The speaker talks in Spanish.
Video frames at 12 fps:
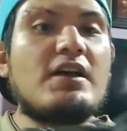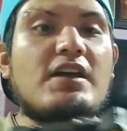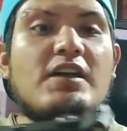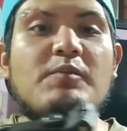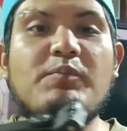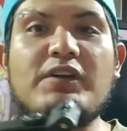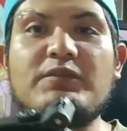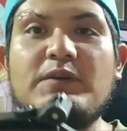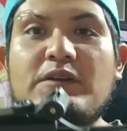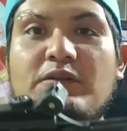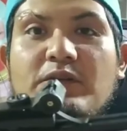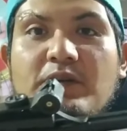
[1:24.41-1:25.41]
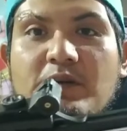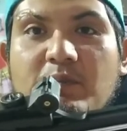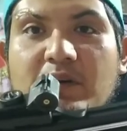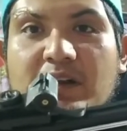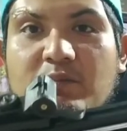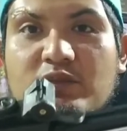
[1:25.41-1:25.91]
Y pues bueno,
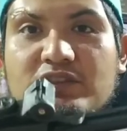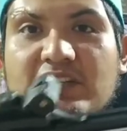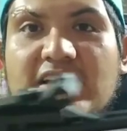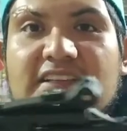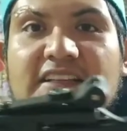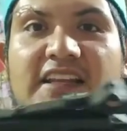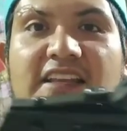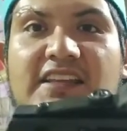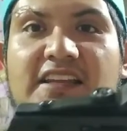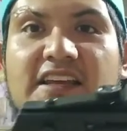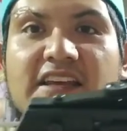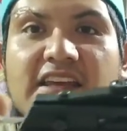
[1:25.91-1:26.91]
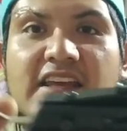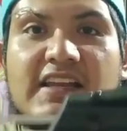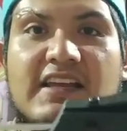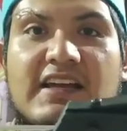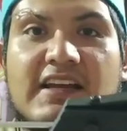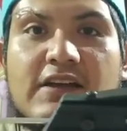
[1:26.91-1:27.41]
para mostrársela tiene aquí el
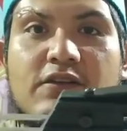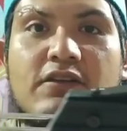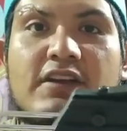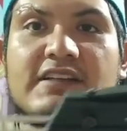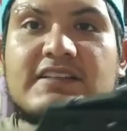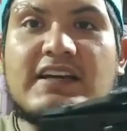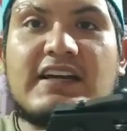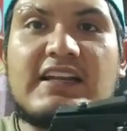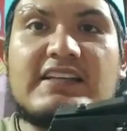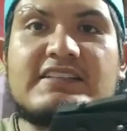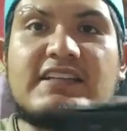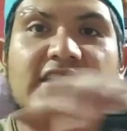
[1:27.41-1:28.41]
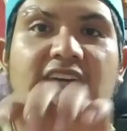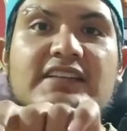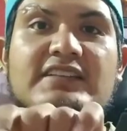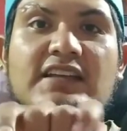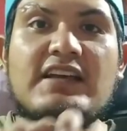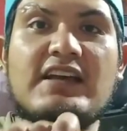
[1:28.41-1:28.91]
cargador que se jala hacia atrás
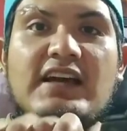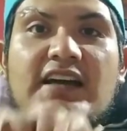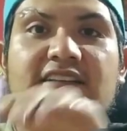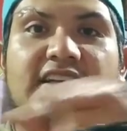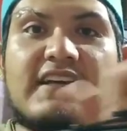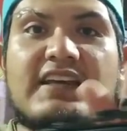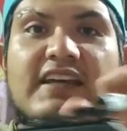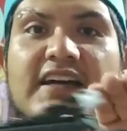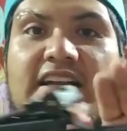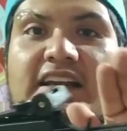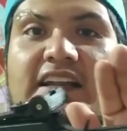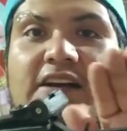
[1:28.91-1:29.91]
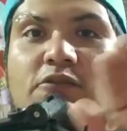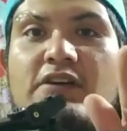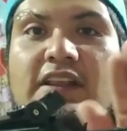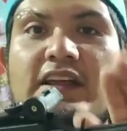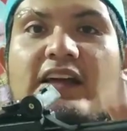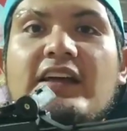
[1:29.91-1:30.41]
hasta que carga la
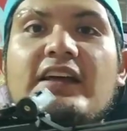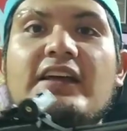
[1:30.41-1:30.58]
cuerda.